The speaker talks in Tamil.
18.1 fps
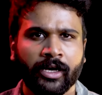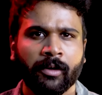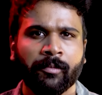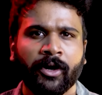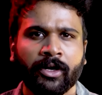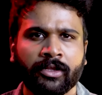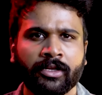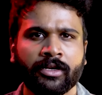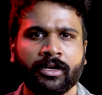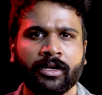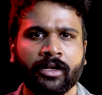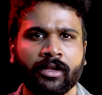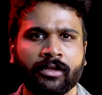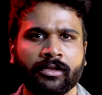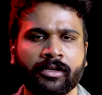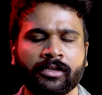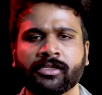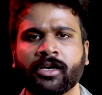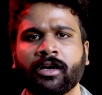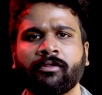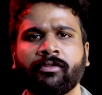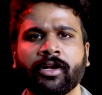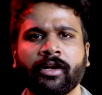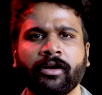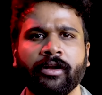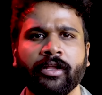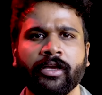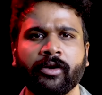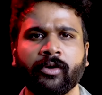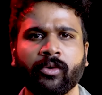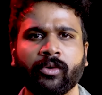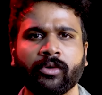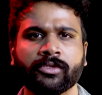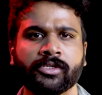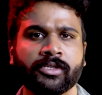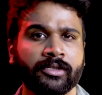நீங்க பாத்துட்டு இருக்கிறது சரவணன்
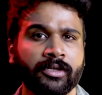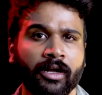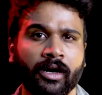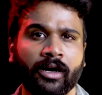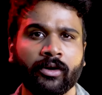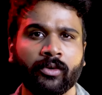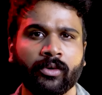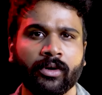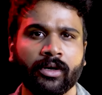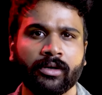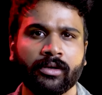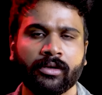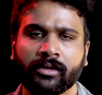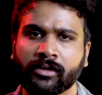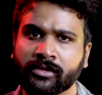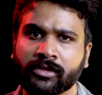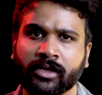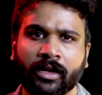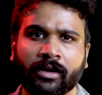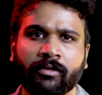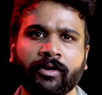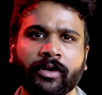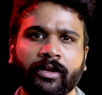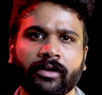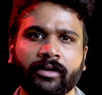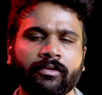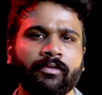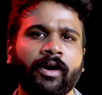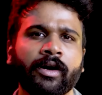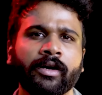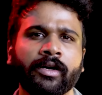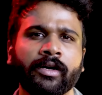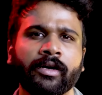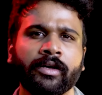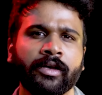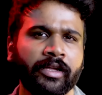டீகோட்ஸ் நான் உங்கள் சரவணன்
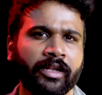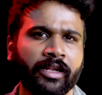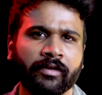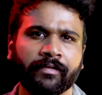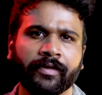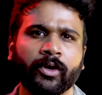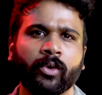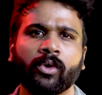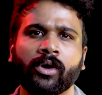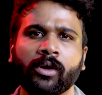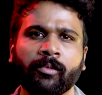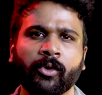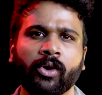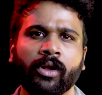வாங்க இன்னைக்கு வீடியோக்குள்ள